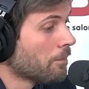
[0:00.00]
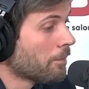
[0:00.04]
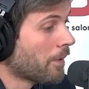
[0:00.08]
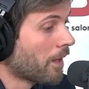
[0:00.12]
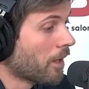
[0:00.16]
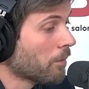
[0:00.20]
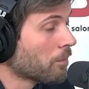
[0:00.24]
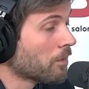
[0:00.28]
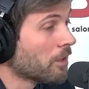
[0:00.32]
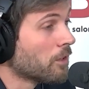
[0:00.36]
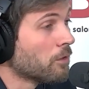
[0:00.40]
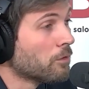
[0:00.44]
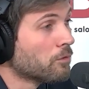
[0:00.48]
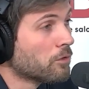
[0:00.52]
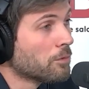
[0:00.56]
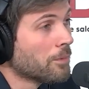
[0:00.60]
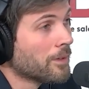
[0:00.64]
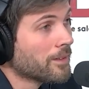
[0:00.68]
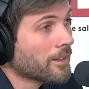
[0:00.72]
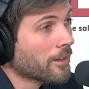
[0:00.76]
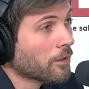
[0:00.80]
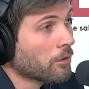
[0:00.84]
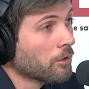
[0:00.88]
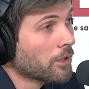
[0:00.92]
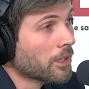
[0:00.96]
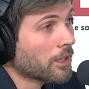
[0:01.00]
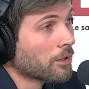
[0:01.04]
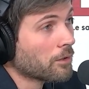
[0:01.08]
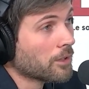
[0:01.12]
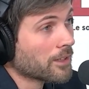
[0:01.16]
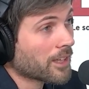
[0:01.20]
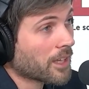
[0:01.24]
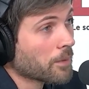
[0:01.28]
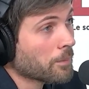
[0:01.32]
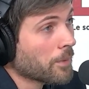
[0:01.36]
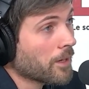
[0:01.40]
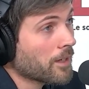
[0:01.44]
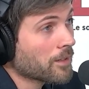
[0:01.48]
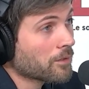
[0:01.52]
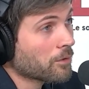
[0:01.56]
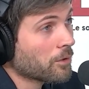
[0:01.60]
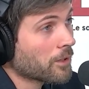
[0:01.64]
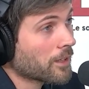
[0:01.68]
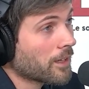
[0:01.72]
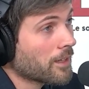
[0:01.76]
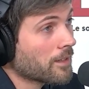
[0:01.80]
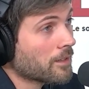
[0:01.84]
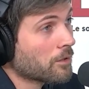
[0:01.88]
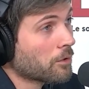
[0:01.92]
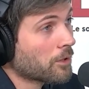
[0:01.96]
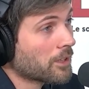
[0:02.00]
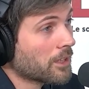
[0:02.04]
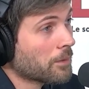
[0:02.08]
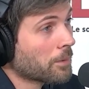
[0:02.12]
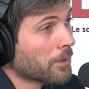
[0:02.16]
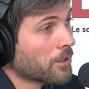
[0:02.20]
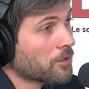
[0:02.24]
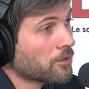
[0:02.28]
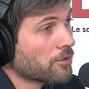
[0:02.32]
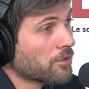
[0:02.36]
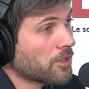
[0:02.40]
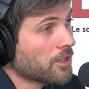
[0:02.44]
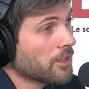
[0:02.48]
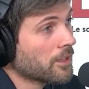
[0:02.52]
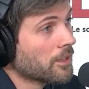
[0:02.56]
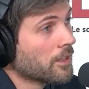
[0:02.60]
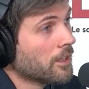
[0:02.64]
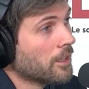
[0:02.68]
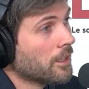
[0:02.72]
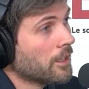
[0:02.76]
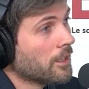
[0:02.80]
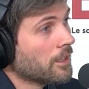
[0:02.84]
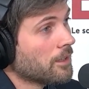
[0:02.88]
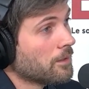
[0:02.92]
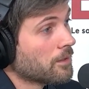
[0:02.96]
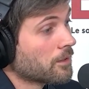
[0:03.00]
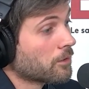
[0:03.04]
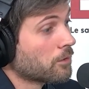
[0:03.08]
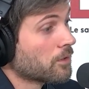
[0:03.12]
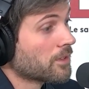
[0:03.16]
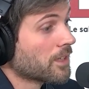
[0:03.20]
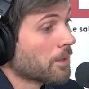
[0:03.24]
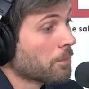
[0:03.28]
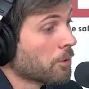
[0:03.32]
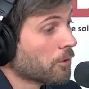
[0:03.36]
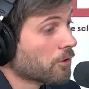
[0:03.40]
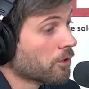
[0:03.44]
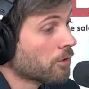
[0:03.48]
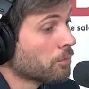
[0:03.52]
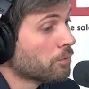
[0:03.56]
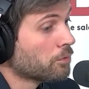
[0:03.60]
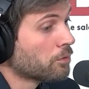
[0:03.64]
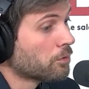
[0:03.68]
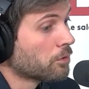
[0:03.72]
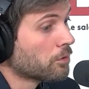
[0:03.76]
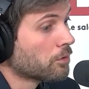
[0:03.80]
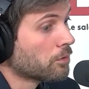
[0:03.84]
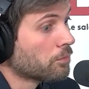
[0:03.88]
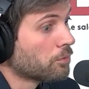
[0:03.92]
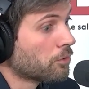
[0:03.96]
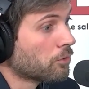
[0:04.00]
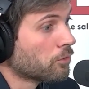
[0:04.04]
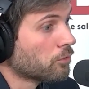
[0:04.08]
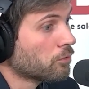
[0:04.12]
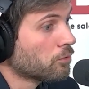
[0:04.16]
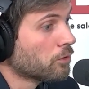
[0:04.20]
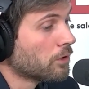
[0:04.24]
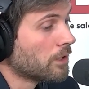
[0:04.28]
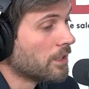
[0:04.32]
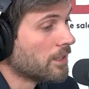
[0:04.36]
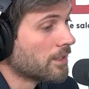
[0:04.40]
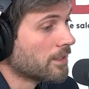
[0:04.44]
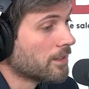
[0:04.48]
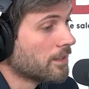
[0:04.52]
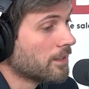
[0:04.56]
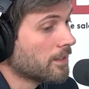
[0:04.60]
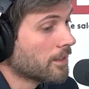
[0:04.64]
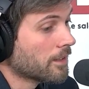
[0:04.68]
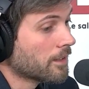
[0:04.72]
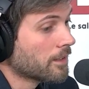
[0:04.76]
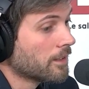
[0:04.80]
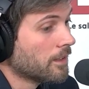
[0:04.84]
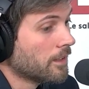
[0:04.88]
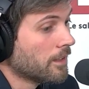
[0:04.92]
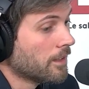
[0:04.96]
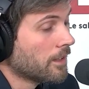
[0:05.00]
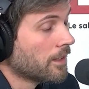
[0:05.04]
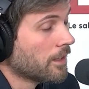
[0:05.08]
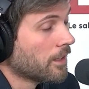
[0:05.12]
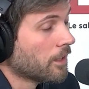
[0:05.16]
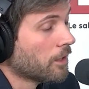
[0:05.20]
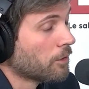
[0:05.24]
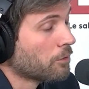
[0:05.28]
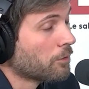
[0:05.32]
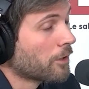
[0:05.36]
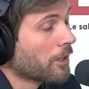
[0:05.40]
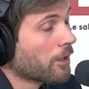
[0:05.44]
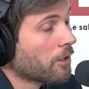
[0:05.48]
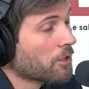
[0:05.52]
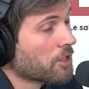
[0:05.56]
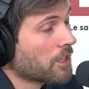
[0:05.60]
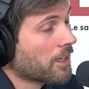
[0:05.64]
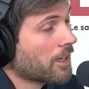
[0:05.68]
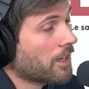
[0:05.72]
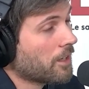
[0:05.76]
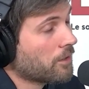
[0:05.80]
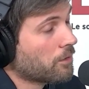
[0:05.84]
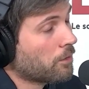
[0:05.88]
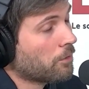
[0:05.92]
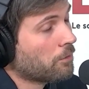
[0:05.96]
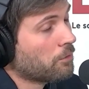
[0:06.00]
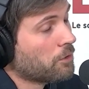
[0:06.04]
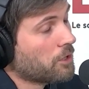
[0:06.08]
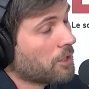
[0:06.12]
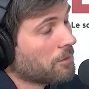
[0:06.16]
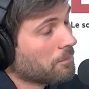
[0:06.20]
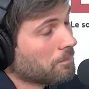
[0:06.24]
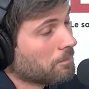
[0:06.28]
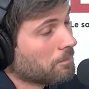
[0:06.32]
par exemple, des nouveaux matériaux qu'ils ne connaîtraient pas et sur lesquels ils auraient des préjugés. Est-ce que c'est important pour, pour nous de les aider à, à ouvrir leur chakra sur le sujet